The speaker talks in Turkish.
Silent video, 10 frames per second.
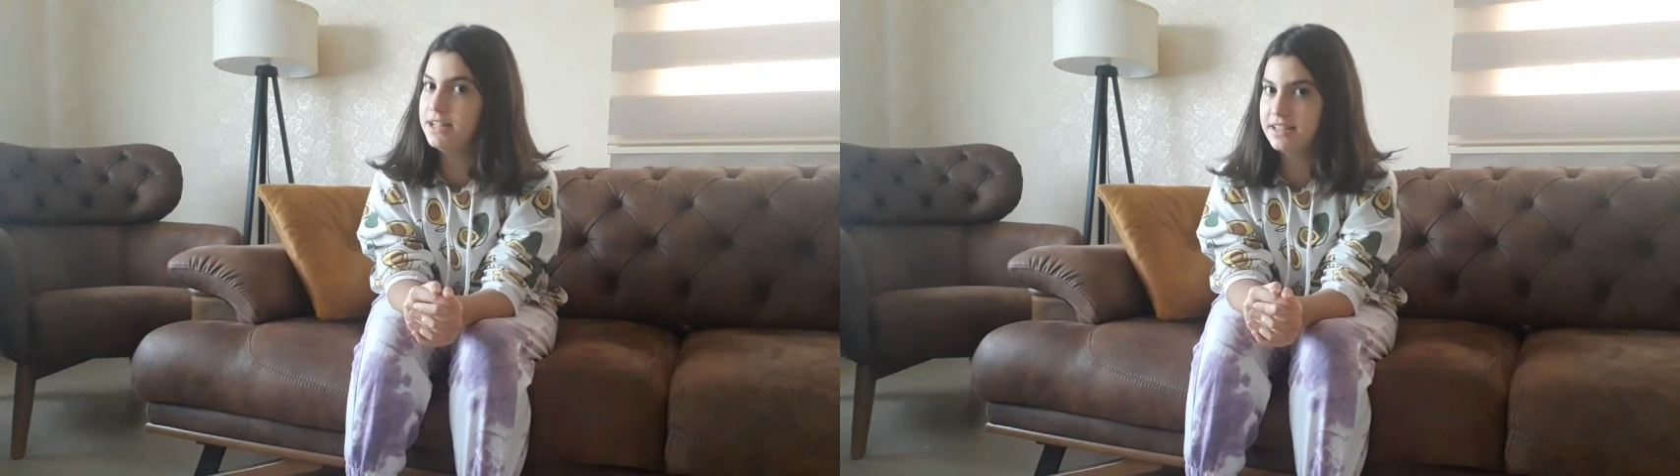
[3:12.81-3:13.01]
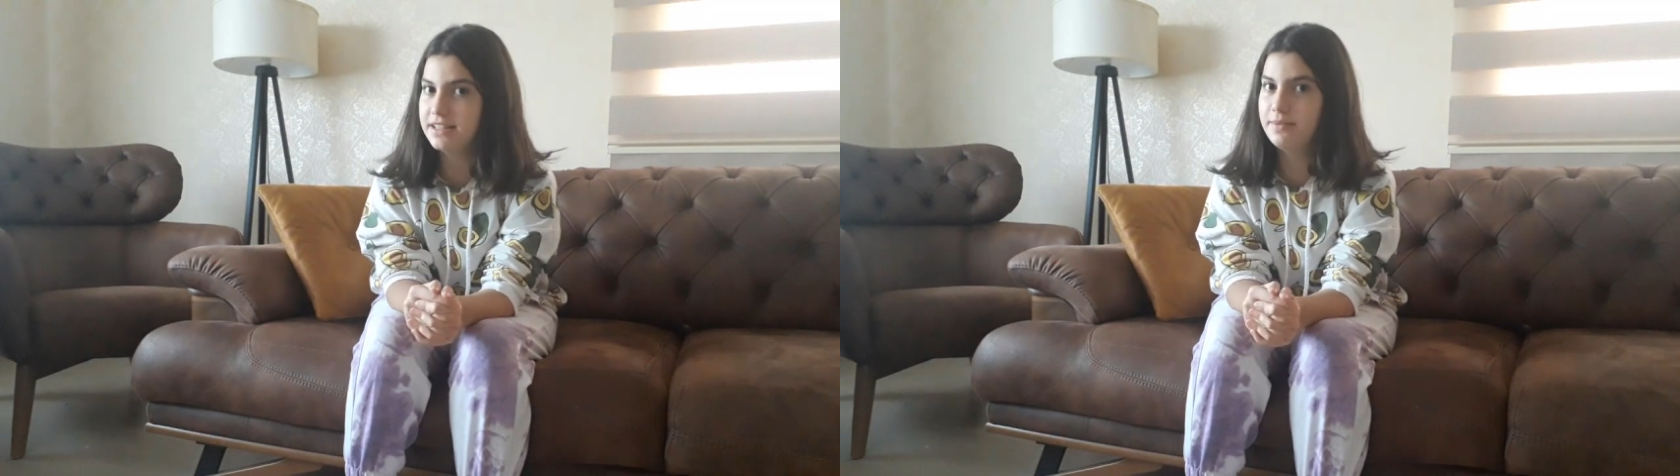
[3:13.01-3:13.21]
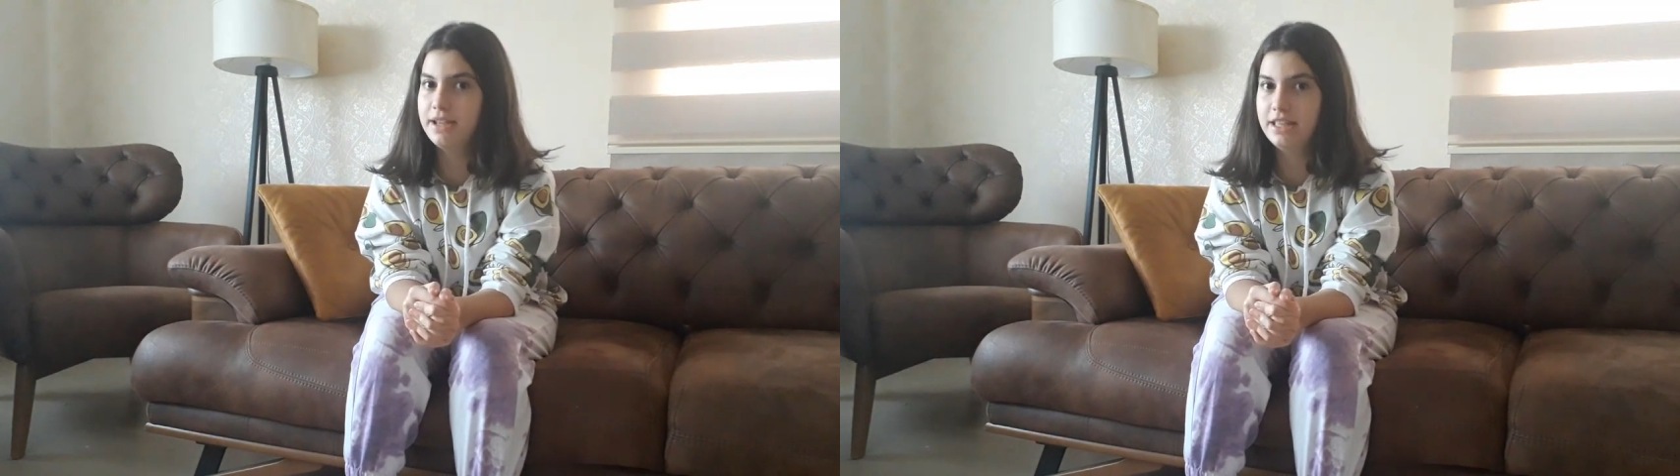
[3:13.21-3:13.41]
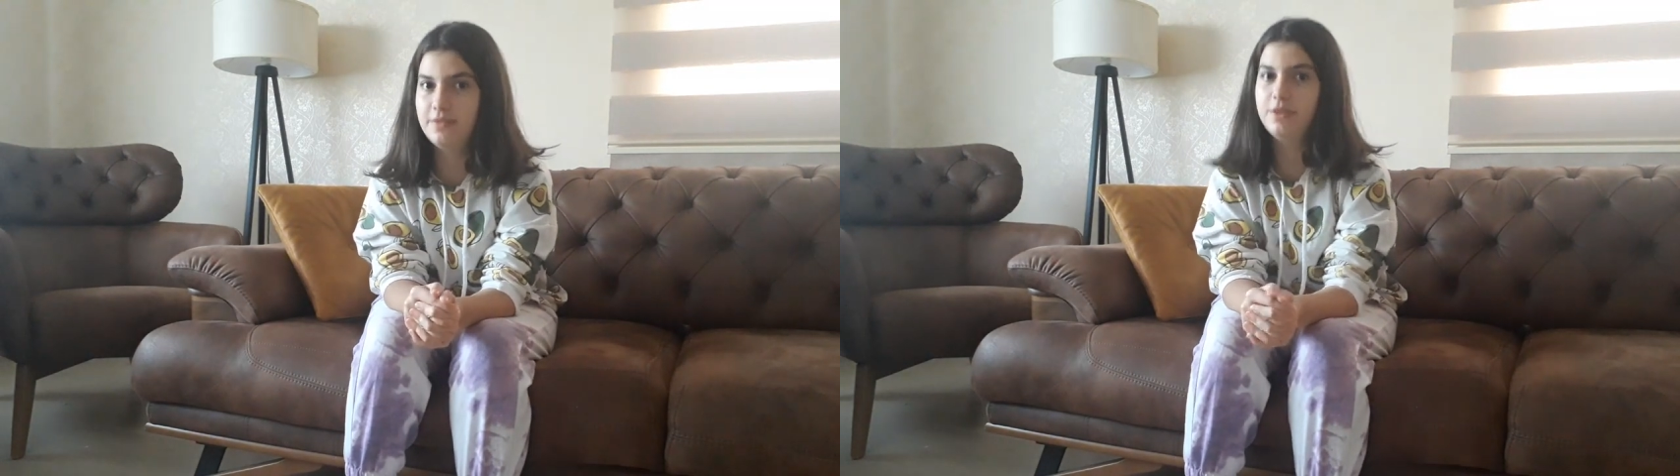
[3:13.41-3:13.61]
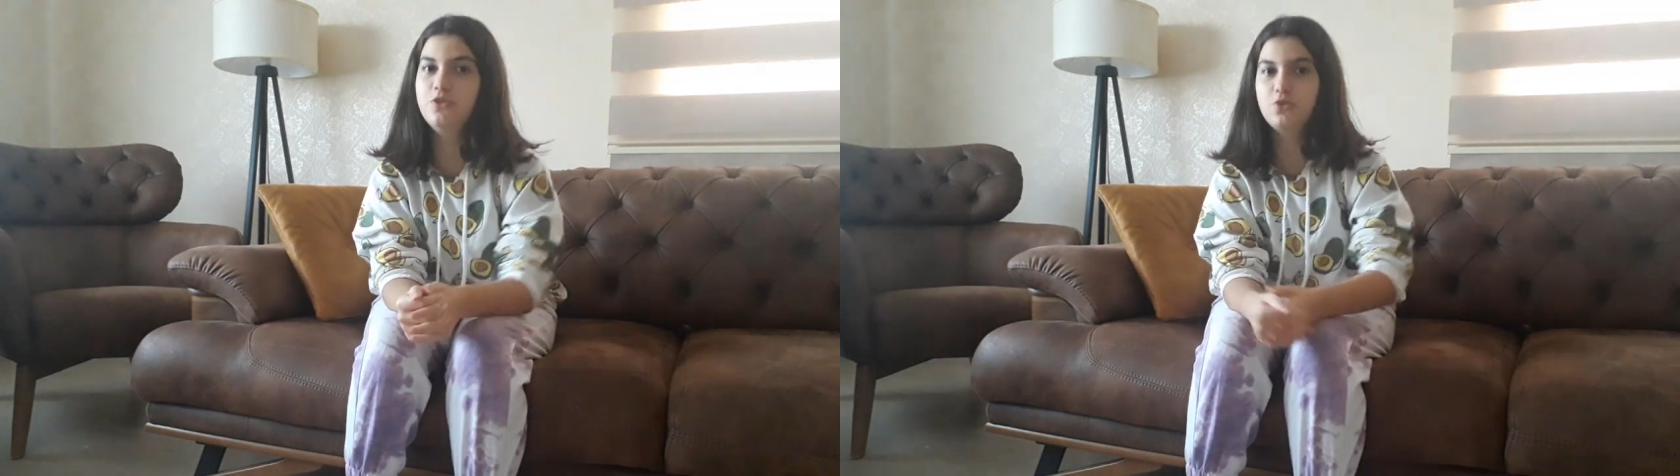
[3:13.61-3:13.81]
Başka zaman
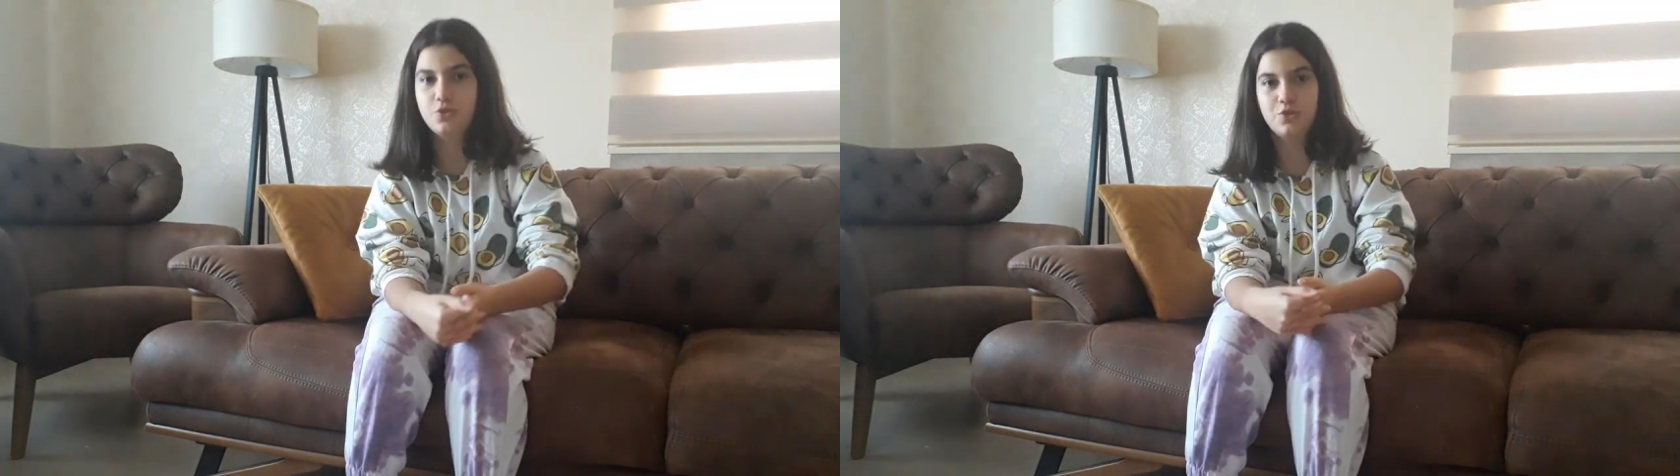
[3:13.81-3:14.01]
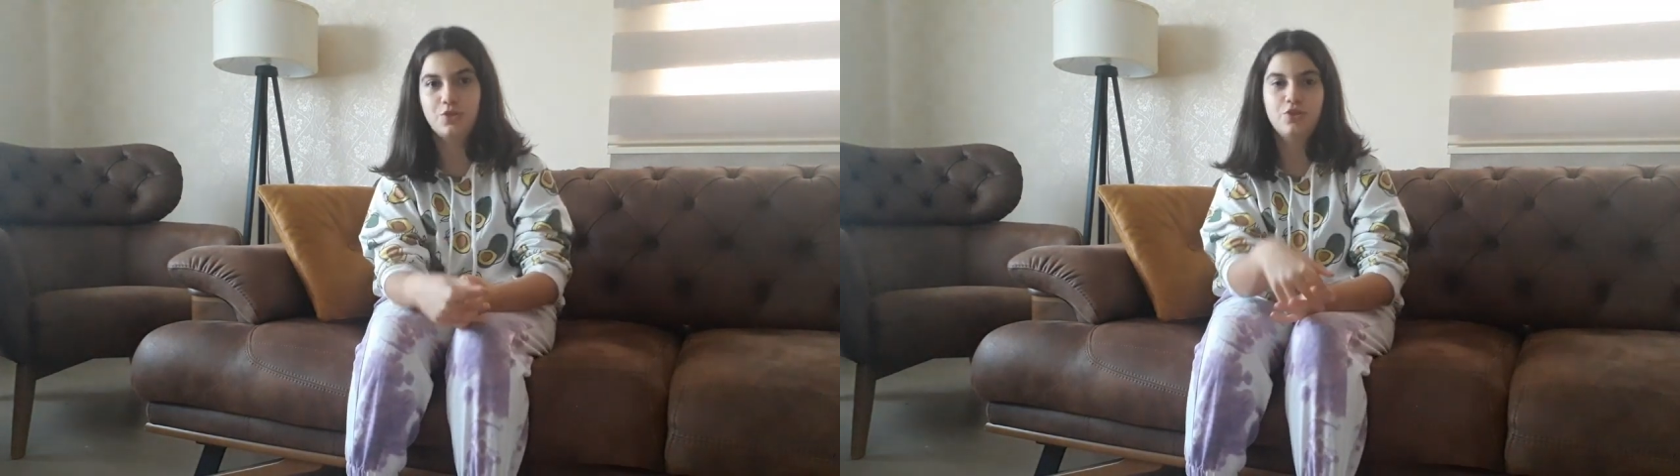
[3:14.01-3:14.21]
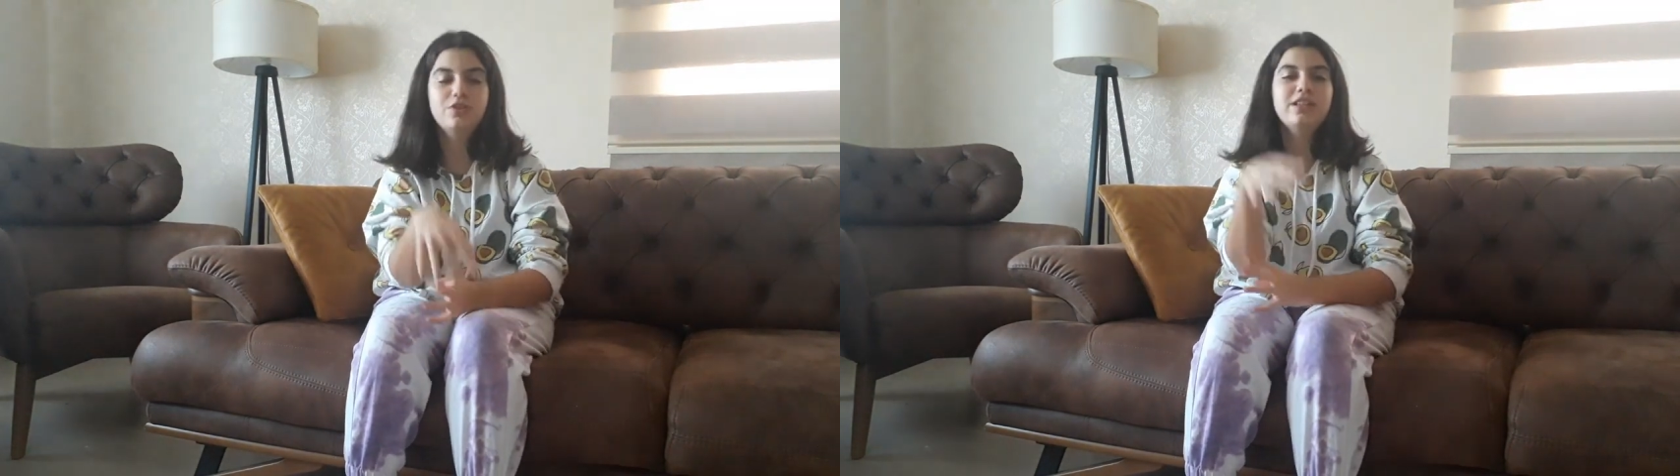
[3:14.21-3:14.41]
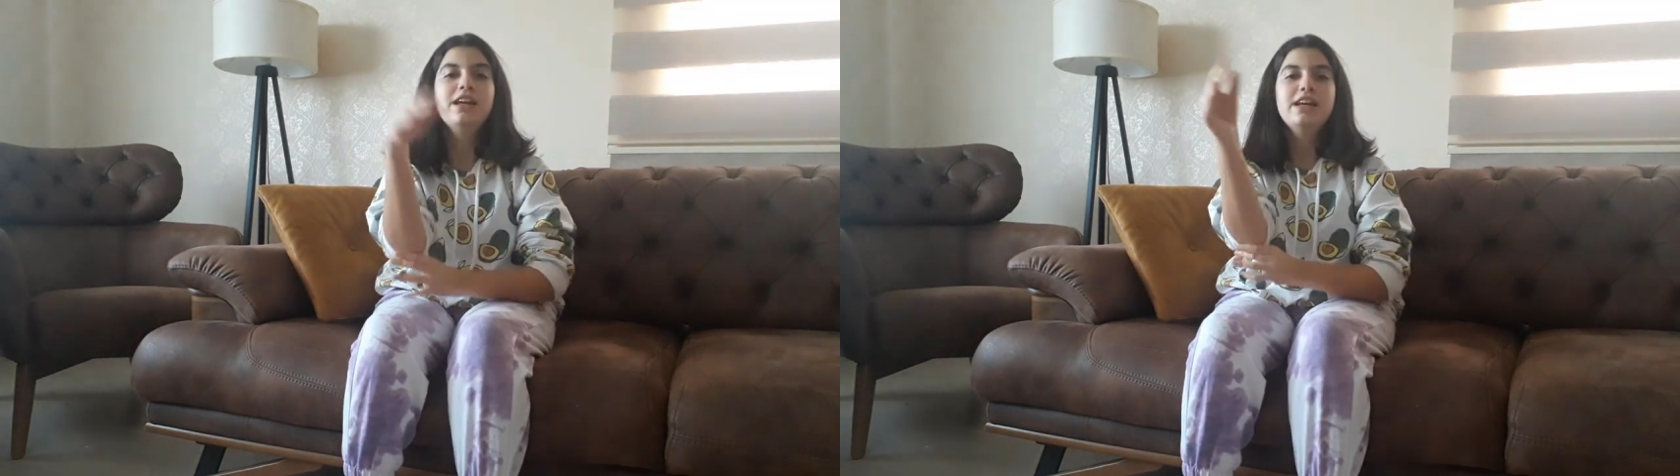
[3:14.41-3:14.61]
gitmeyi düşünüyoruz.